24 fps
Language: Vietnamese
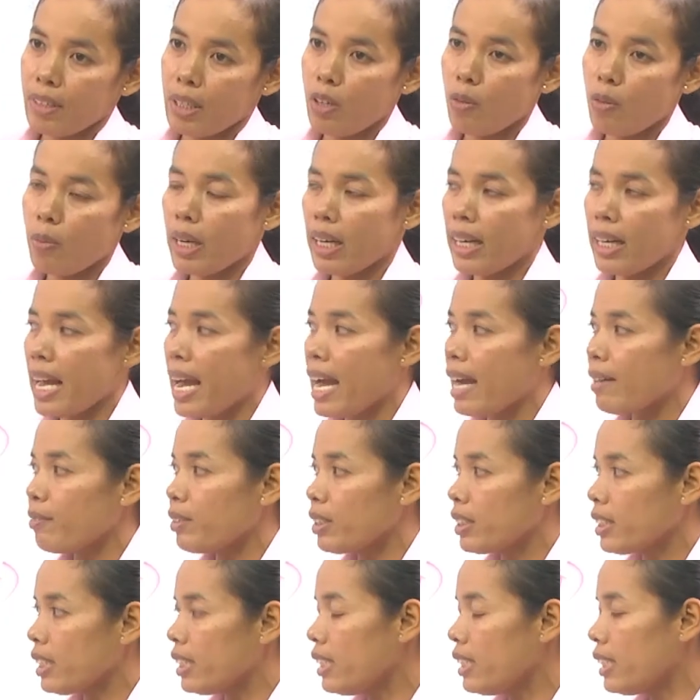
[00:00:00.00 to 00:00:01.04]
ảnh na
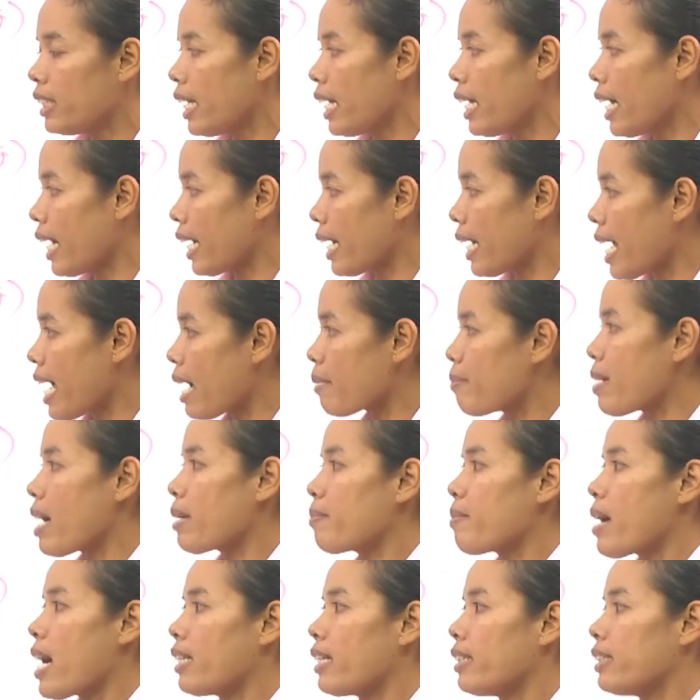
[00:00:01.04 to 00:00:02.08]
việt ti khệ ảnh na
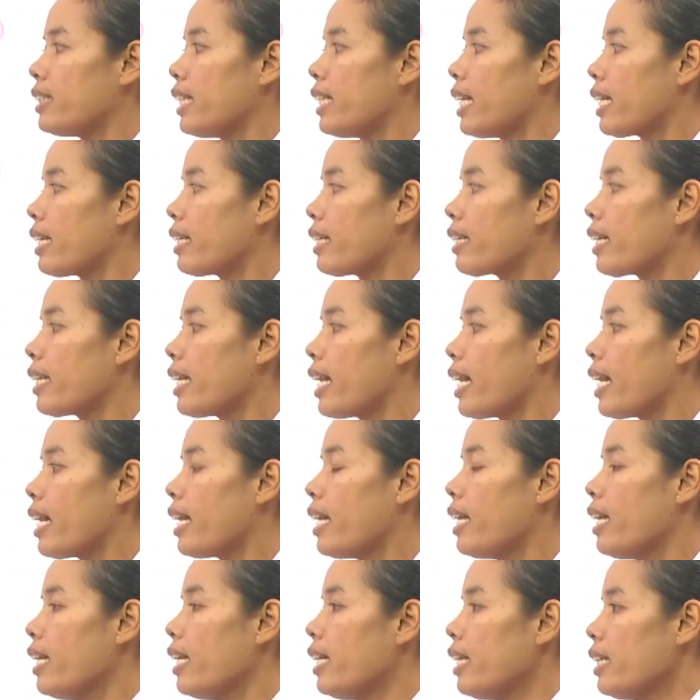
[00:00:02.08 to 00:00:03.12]
bàn chẳng cái nè
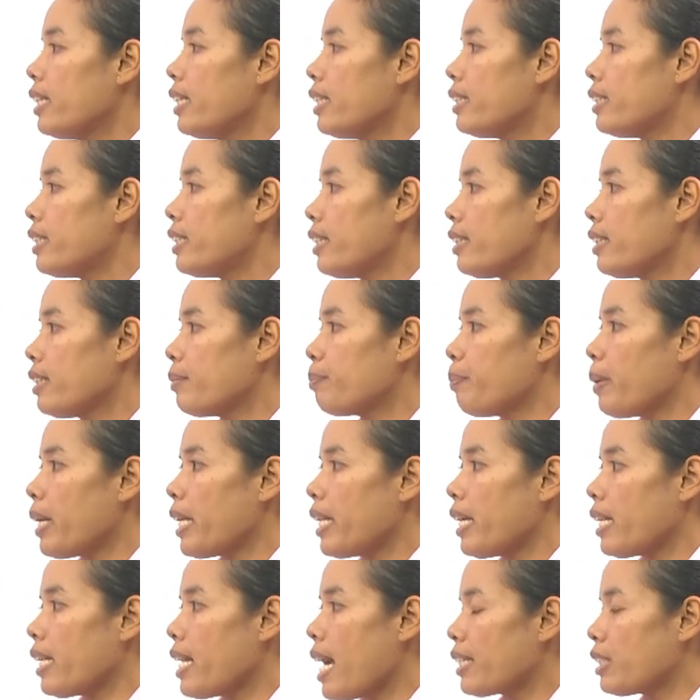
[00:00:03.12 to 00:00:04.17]
chẳng pe
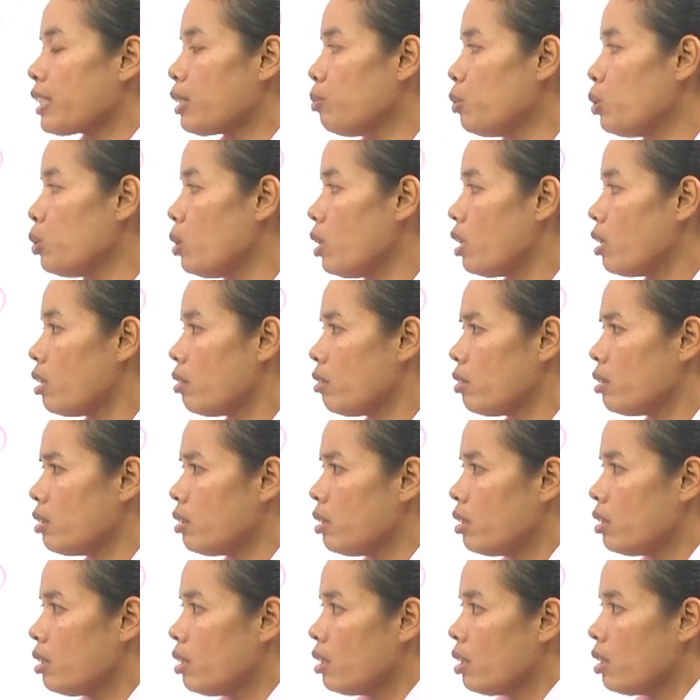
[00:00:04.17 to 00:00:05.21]
lại đại mua
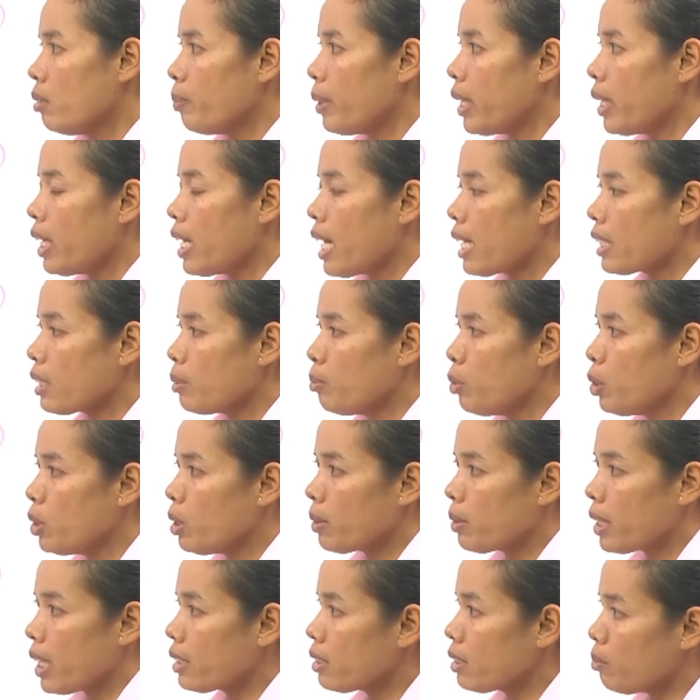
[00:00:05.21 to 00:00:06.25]
về đã mua
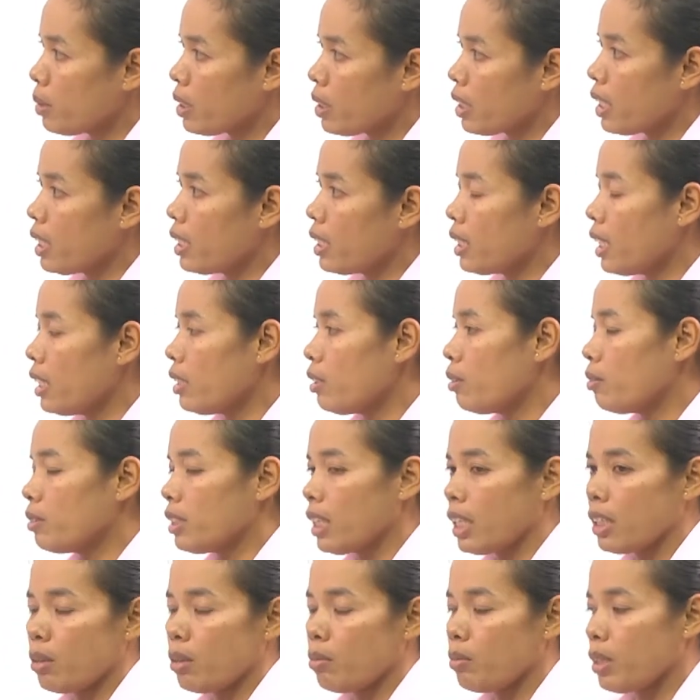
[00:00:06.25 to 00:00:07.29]
nhung ná xong một cái tí con
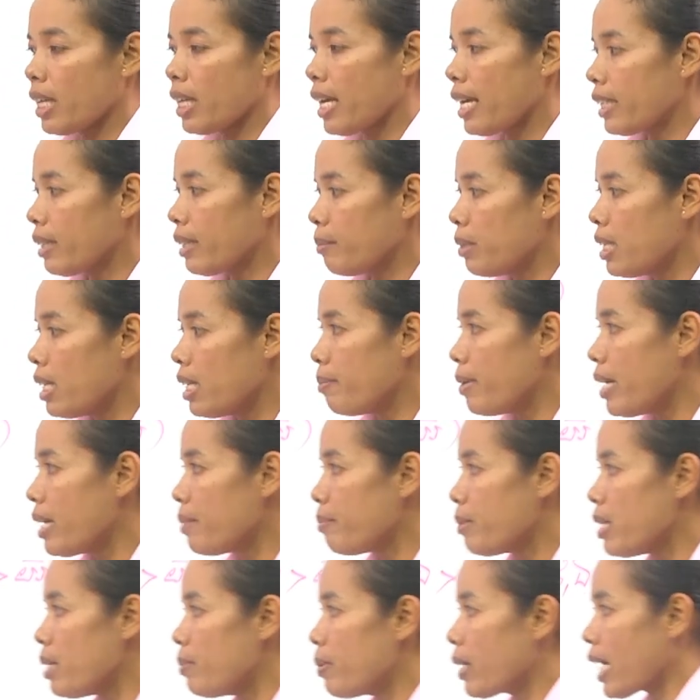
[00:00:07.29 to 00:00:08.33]
chắc con lại tầm
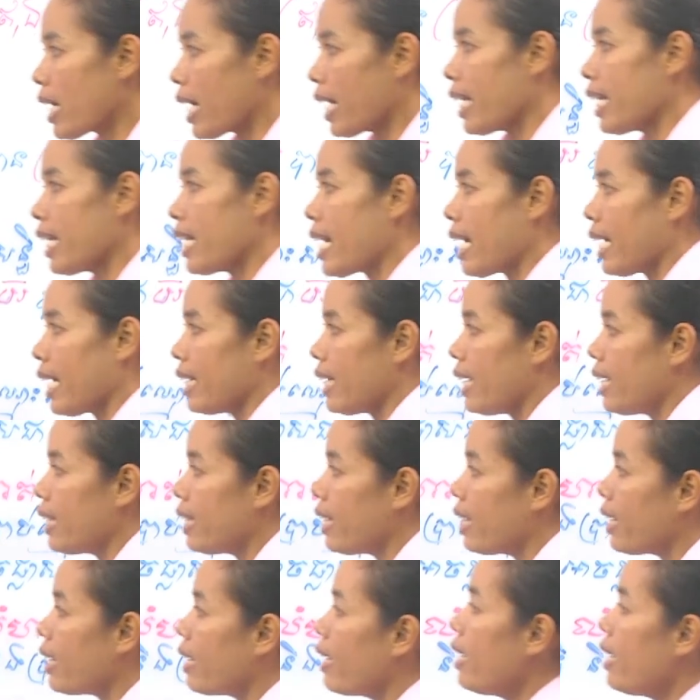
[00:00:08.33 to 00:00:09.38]
mưa cay này này
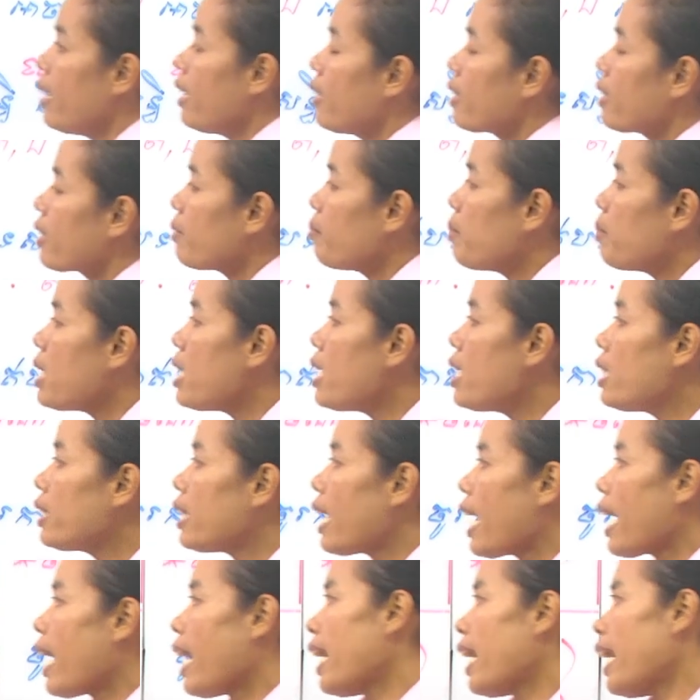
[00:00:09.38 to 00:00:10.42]
đi mưa
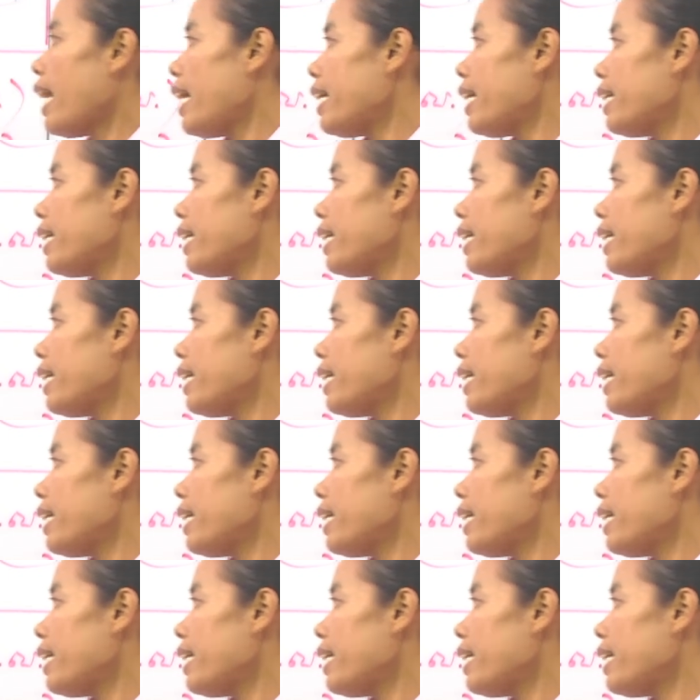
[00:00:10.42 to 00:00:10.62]
tả cái này